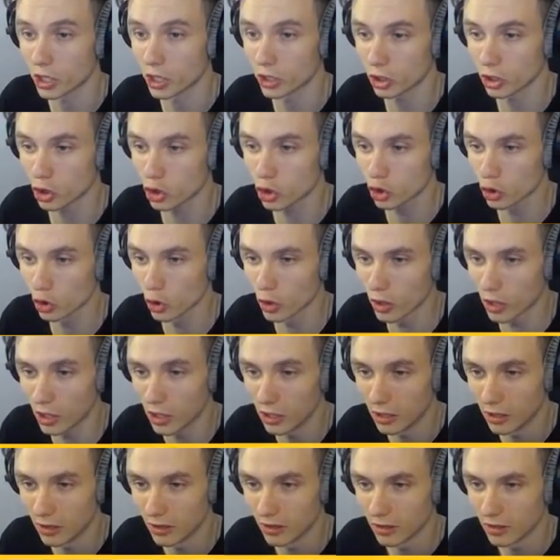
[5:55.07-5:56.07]
Это
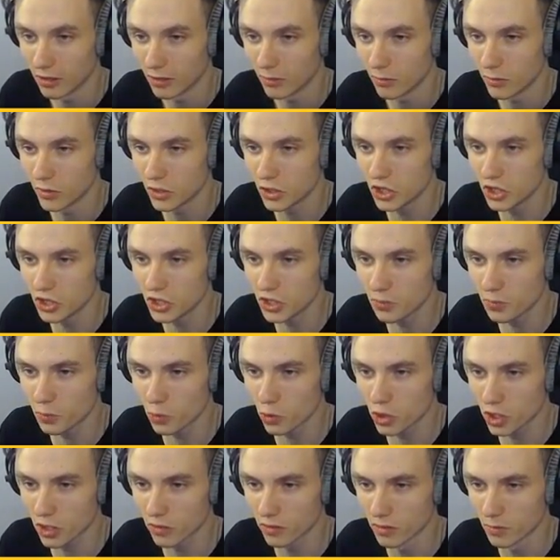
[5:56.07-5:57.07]
что? Не
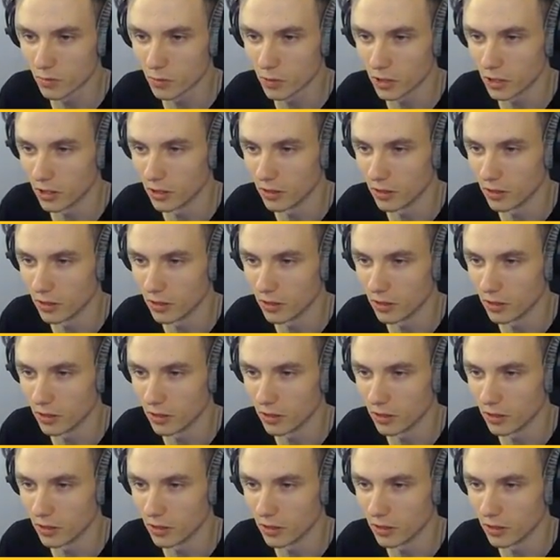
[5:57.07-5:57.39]
тинти-пушка выпала.